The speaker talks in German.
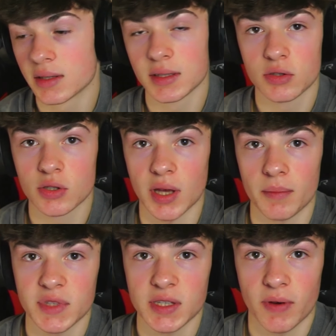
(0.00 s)
Sind
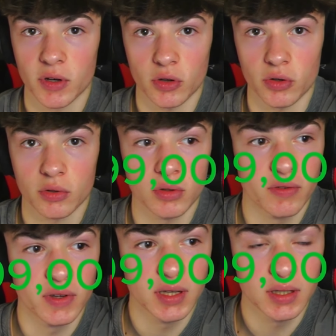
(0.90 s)
zusammen 200 Euro
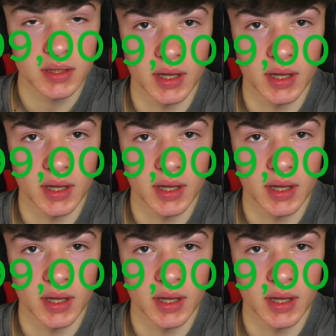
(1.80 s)
Gewinn.